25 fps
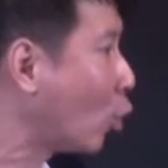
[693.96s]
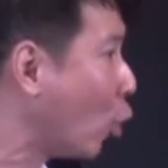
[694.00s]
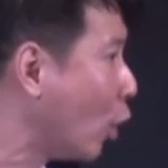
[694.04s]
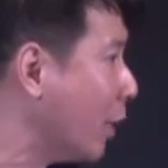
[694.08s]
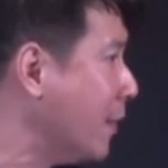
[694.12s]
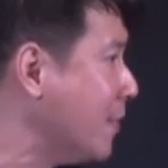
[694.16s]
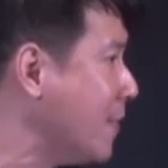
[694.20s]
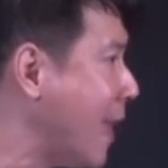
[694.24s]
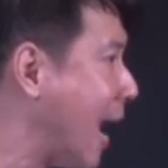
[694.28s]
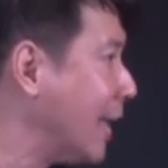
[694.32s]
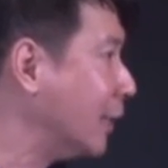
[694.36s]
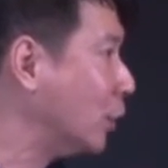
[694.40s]
加
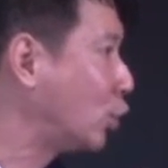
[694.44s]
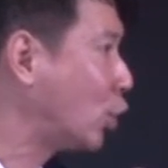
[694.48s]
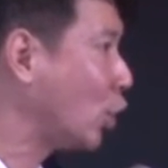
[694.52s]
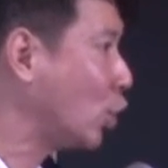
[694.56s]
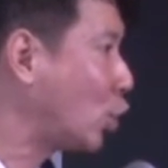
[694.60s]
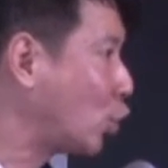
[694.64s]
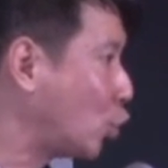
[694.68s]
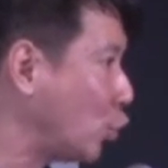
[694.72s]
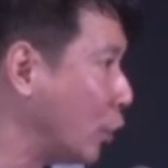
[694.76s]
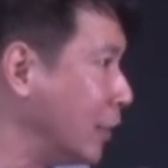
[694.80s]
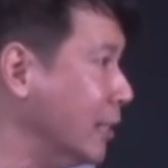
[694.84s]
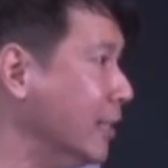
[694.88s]
困难的
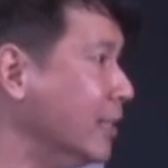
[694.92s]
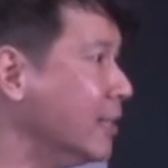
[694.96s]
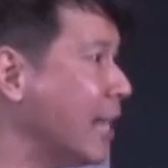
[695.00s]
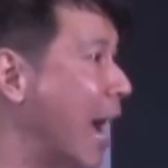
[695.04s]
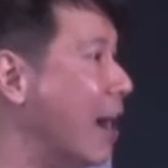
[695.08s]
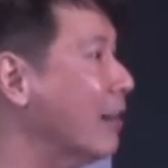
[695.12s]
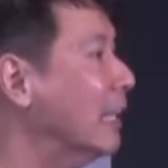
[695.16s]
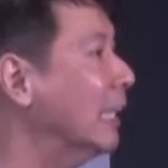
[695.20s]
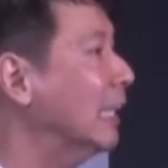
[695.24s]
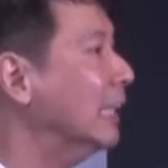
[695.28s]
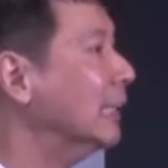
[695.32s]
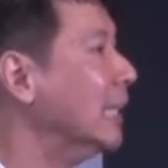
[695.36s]
去寻
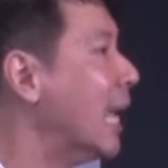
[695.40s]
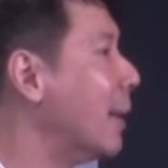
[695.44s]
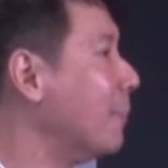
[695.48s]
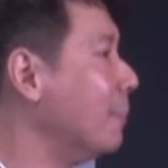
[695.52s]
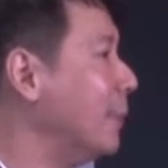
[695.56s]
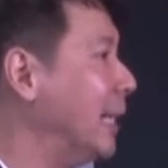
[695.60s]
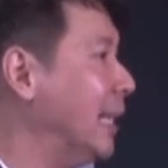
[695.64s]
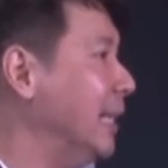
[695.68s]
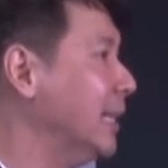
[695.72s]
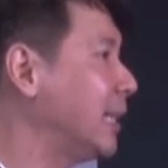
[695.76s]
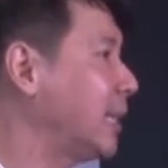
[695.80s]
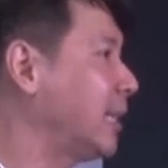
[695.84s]
找
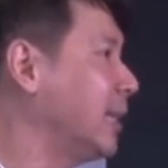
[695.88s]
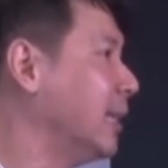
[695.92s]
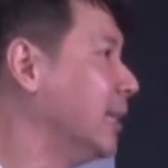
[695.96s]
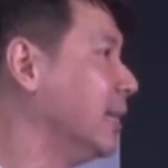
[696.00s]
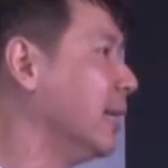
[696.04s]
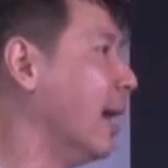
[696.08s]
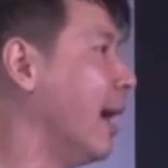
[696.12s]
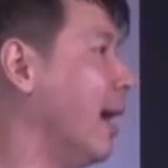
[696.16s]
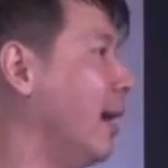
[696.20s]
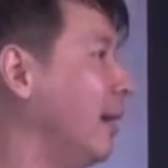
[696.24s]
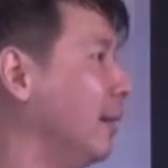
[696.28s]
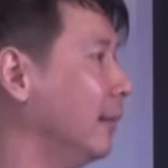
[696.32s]
那迷失
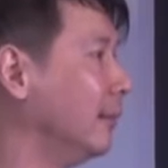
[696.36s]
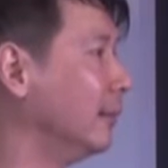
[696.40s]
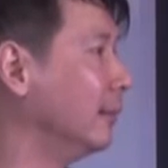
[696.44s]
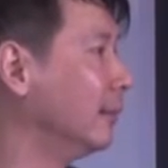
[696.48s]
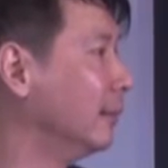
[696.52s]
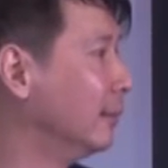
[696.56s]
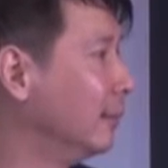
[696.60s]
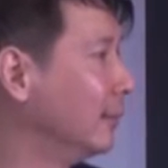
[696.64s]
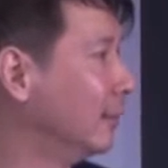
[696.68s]
的羊。